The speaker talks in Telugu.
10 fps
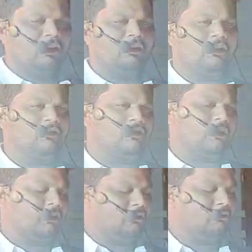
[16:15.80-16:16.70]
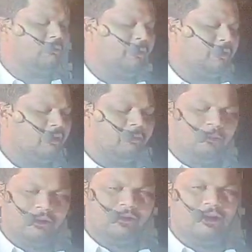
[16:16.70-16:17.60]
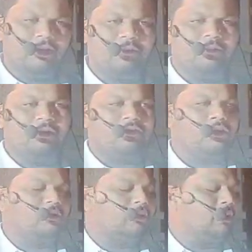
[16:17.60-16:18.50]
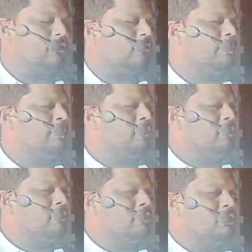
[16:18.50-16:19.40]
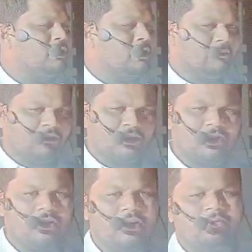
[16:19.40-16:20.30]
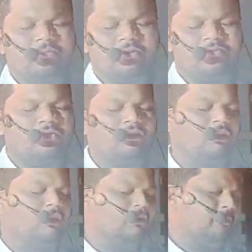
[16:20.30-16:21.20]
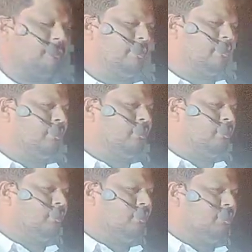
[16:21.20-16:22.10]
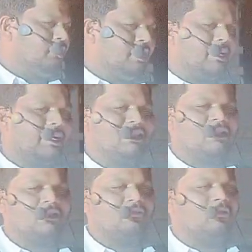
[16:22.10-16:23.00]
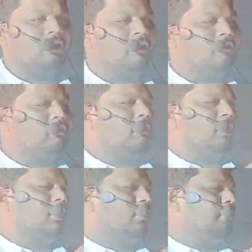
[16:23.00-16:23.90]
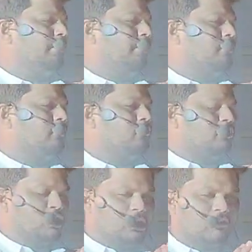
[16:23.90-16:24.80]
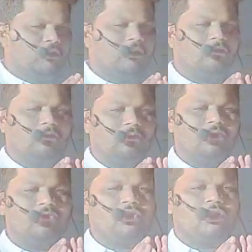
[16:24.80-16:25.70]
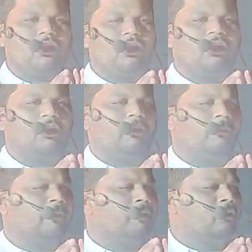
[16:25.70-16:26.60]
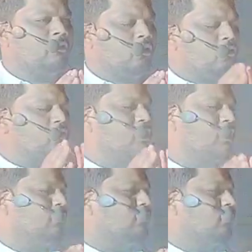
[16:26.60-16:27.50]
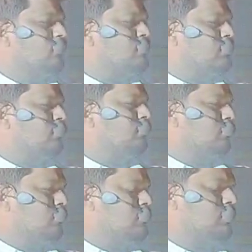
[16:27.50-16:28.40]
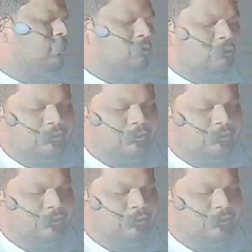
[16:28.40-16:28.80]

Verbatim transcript: వాళ్ళకి ఇచ్చాడు ఇబ్బంది లేని పరిస్థితి సమస్య లేని పరిస్థితి ఏ కష్టము లేకుండా జీవితము మంచిగా కొనసాగుతున్న స్థితిని ఇచ్చాడు